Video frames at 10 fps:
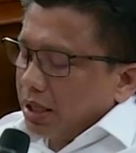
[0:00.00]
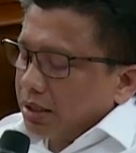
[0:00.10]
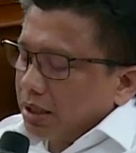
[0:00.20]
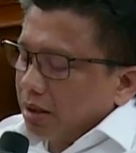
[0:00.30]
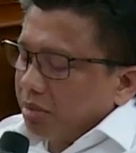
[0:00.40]

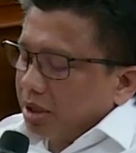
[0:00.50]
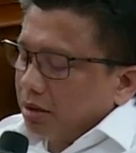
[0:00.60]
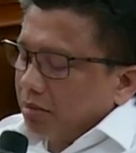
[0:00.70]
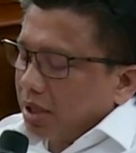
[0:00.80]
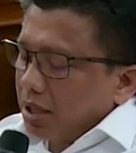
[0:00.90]
yang
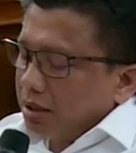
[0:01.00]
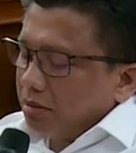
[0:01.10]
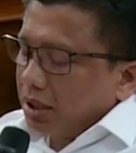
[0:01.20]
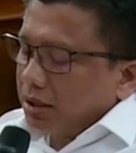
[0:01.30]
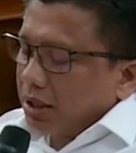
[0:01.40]
dapat
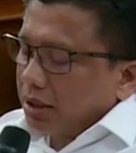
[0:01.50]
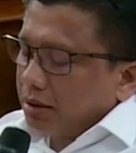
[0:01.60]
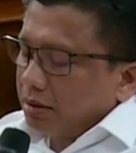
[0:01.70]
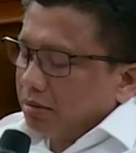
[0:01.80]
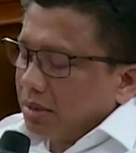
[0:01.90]

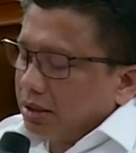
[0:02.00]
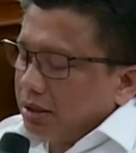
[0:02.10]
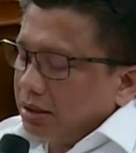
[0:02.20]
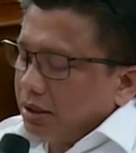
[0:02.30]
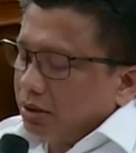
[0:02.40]
mengakibatkan
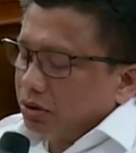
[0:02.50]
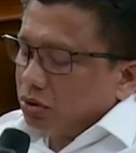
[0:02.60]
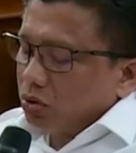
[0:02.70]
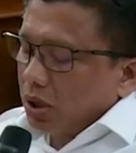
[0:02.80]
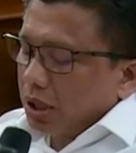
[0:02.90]
matinya
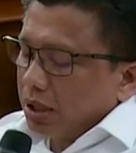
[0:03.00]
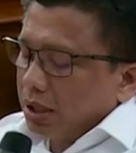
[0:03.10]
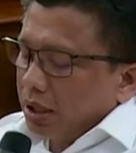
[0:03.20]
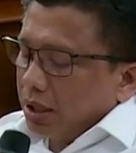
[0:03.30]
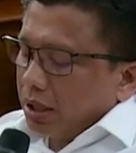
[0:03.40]
Yosua.
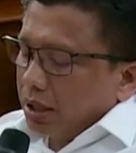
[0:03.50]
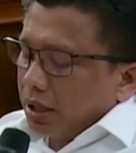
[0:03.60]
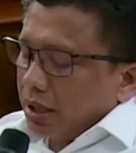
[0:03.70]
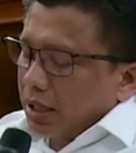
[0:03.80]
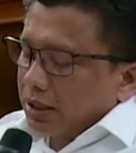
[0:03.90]

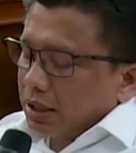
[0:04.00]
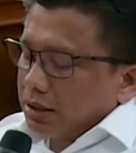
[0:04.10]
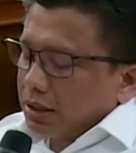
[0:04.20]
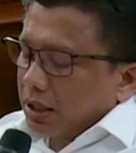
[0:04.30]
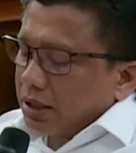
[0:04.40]

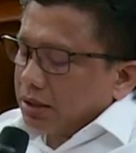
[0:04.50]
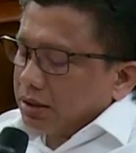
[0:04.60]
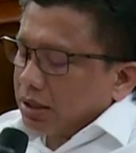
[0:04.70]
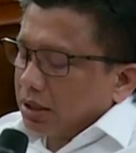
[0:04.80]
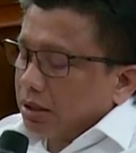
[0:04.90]
Lantas saya
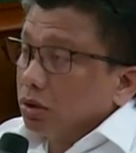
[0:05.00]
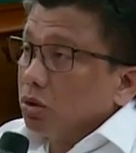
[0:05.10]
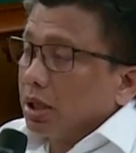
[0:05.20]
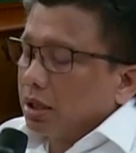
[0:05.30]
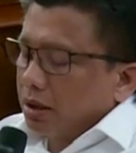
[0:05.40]
segera
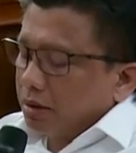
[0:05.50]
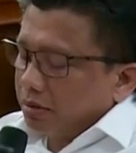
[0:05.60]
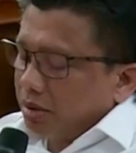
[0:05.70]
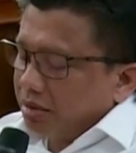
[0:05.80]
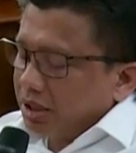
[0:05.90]
keluar
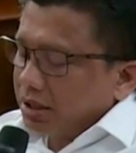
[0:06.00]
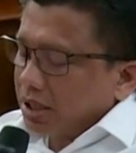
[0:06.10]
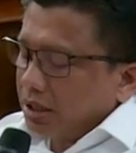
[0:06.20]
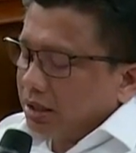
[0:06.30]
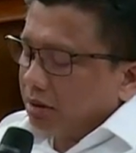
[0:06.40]

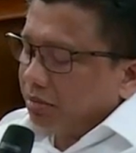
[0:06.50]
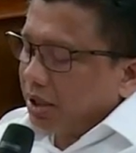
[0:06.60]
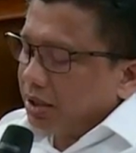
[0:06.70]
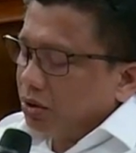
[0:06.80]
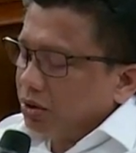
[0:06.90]
memerintahkan
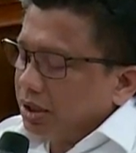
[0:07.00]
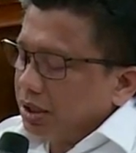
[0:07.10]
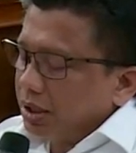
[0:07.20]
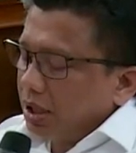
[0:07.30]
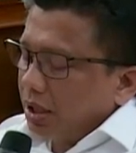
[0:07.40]

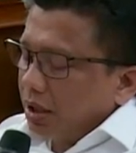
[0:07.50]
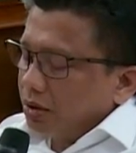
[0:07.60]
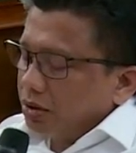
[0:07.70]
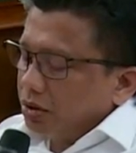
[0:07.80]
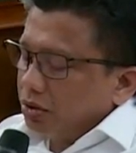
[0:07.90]
Prayogi
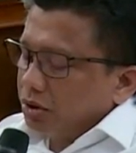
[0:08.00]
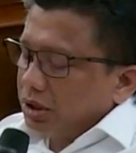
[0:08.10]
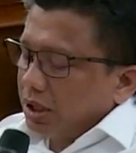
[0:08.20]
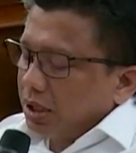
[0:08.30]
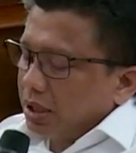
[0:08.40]
untuk
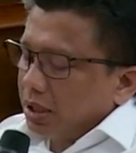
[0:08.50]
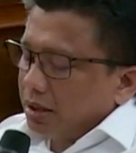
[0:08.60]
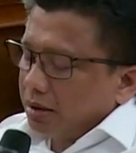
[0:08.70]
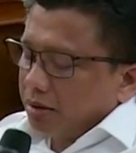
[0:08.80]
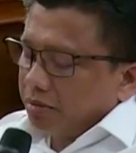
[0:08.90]

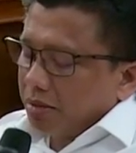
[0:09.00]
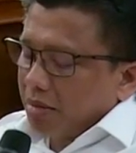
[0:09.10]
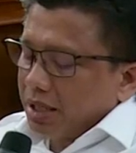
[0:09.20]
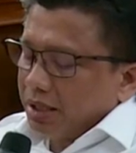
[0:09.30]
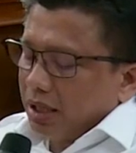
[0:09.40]
segera
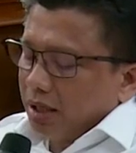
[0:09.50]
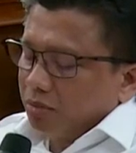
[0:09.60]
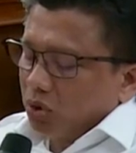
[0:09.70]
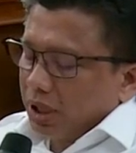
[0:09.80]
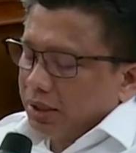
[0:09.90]
memanggil
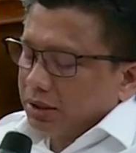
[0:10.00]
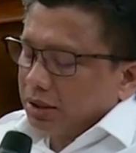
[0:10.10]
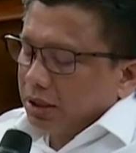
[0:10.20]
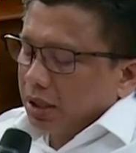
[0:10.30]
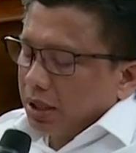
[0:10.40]
ambulan
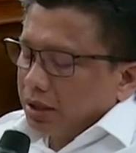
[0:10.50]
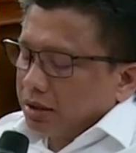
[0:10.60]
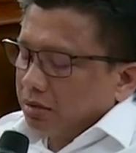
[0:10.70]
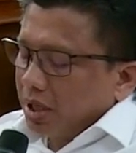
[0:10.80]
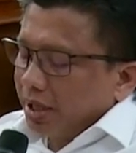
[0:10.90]

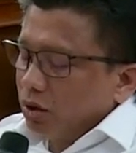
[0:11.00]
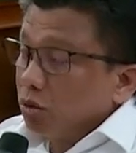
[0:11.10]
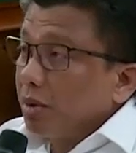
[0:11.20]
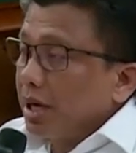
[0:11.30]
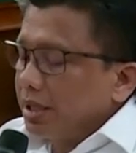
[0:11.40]
sebagai
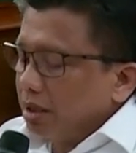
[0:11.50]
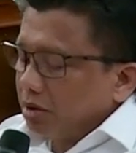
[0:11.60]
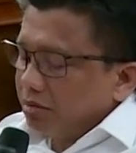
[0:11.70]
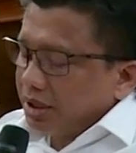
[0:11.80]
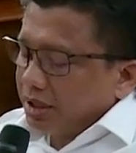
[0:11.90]
upaya
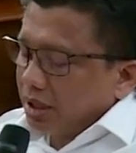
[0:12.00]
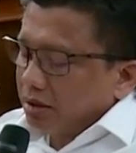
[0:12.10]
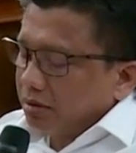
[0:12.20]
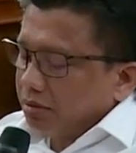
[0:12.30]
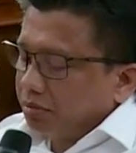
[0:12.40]

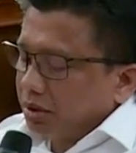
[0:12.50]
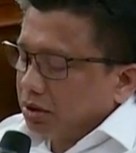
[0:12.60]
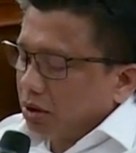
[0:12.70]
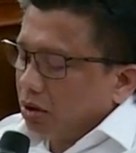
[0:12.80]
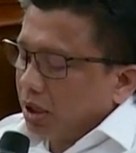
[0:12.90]
memberikan
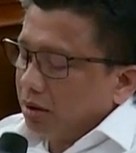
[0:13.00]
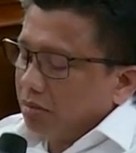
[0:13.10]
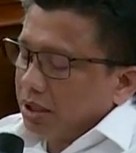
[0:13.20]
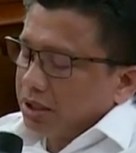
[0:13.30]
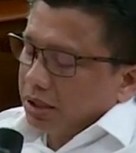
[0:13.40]

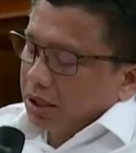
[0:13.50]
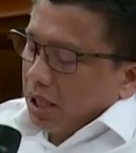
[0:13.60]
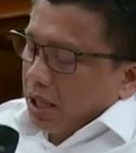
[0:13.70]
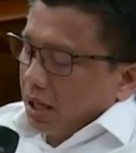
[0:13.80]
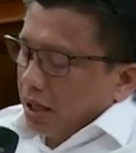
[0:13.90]
pertolongan bagi
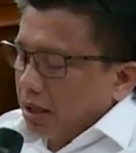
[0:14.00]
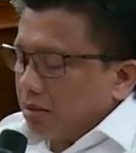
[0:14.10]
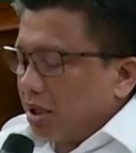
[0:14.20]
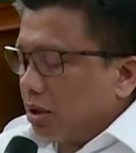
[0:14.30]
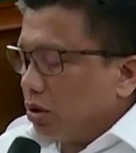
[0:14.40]

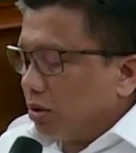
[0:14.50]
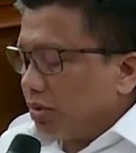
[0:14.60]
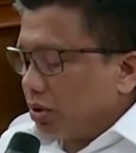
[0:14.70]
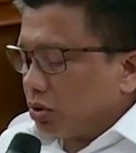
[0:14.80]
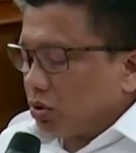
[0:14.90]

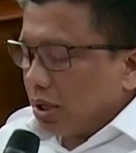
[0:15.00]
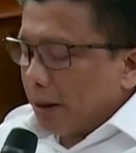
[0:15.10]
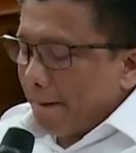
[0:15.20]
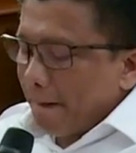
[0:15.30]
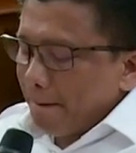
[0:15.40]
almarhum Yosua.